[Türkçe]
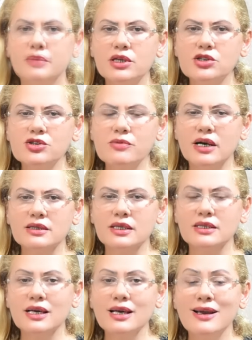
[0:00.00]
Birinci
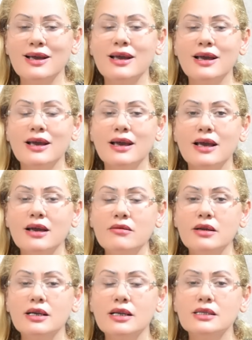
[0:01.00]
maddede
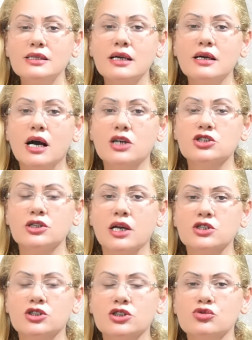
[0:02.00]
evliliğinde
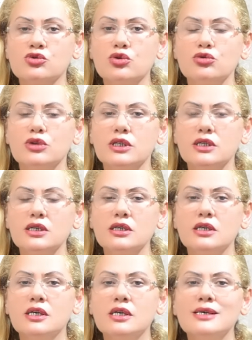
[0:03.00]
karşılaştığı sorunları
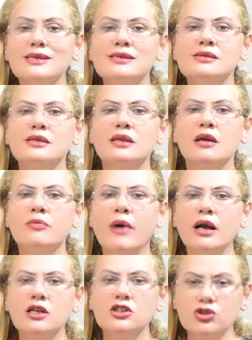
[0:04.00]
sizinle
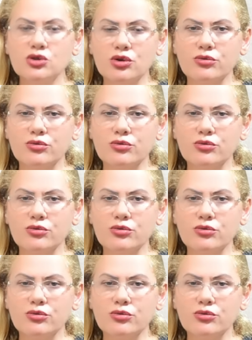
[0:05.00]
paylaşıyor